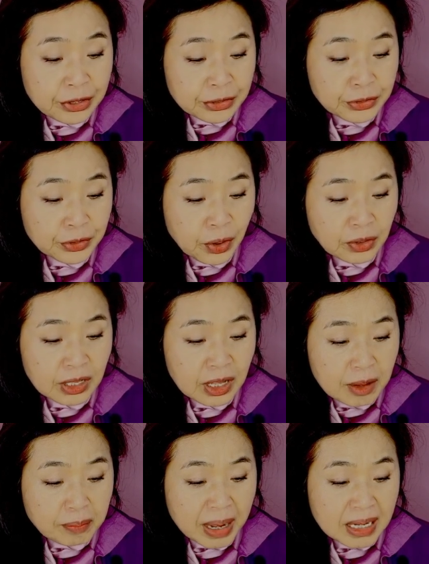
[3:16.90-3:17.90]
그건
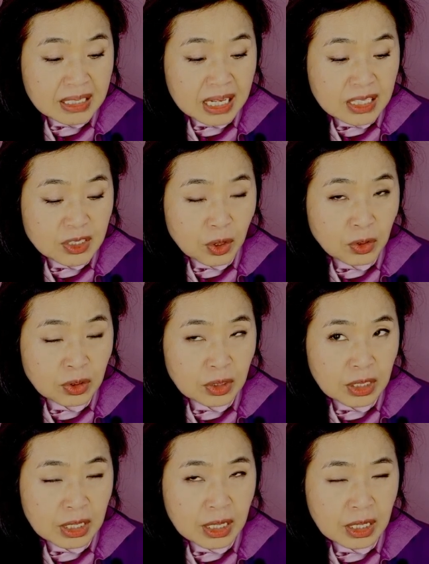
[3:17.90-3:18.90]

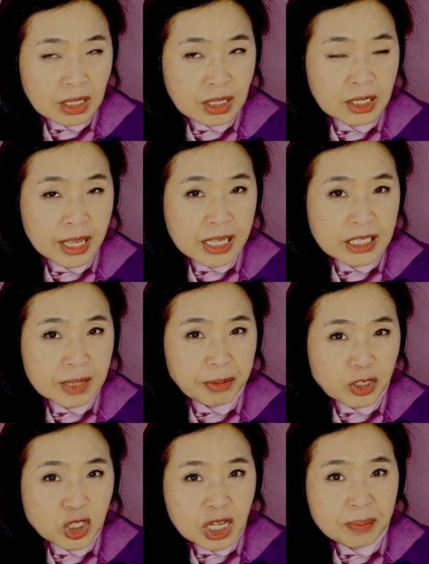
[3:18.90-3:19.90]
방사성, 음, 그게 이제
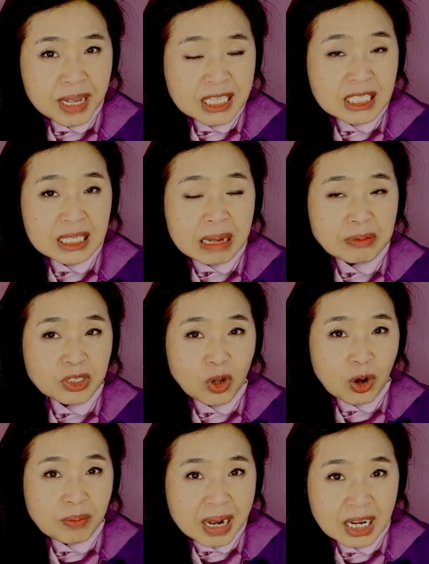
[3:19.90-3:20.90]
며칠만 지나면
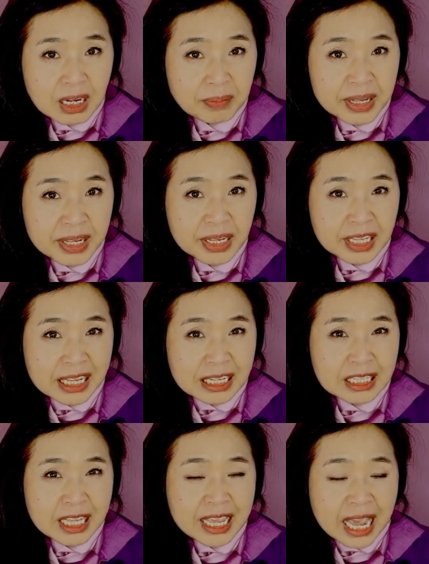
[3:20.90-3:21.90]
얼만큼이
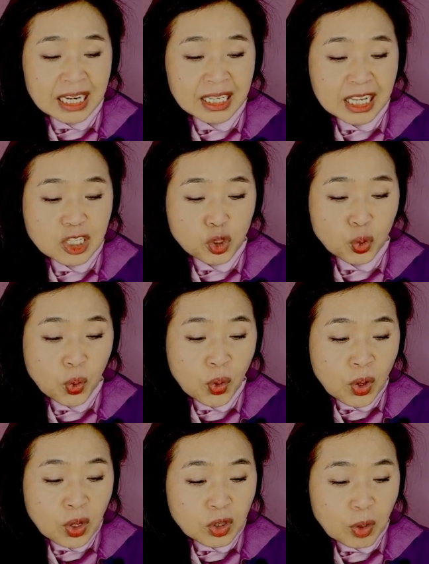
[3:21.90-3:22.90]
그게 약해지고
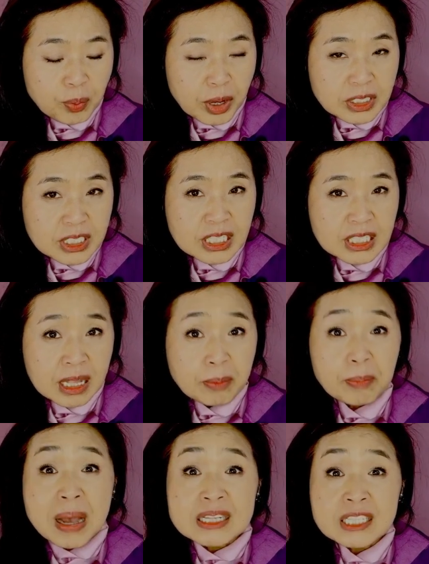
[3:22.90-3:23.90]
또 며칠 지난
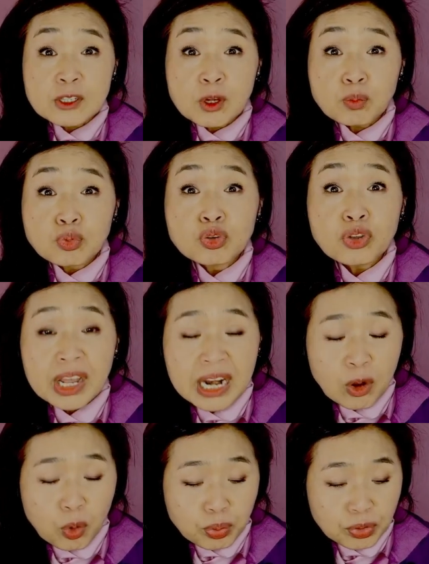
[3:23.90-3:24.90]
방사성
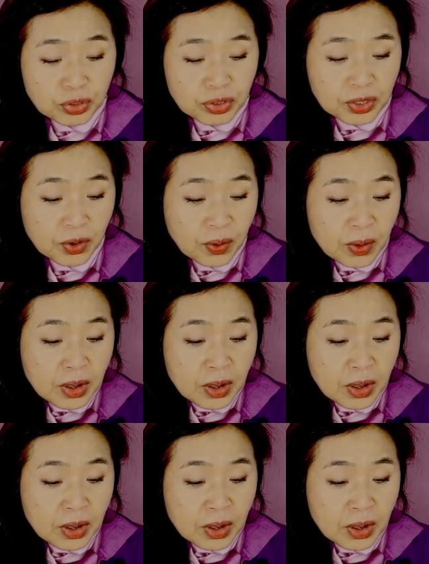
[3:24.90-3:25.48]
붕괴라고 부르는요.